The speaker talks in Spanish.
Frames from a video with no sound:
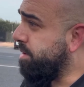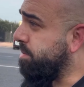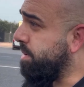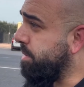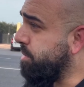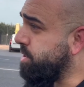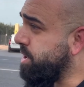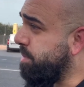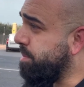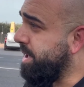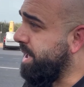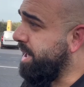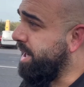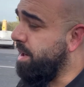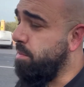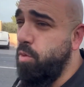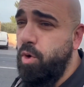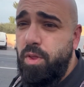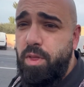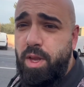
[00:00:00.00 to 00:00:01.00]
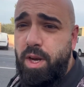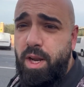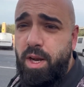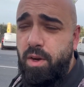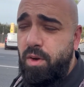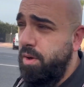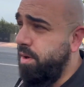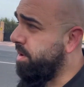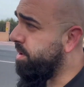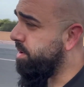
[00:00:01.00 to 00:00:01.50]
vamos a parar a almorzar
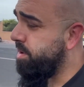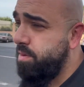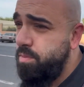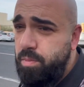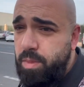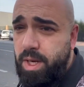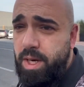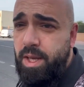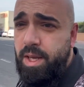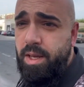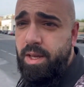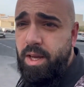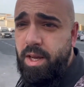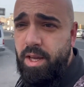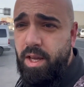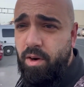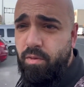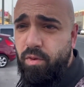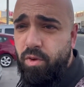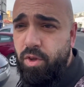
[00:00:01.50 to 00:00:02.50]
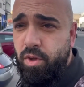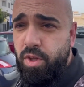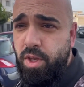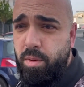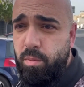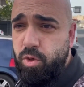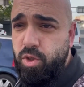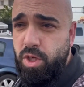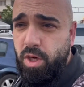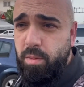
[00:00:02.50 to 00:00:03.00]
algo, ¿vale? Ahí al fondo
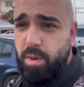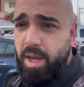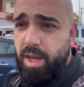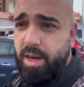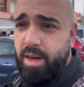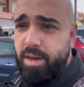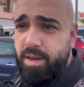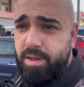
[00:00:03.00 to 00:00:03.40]
tenemos el bar.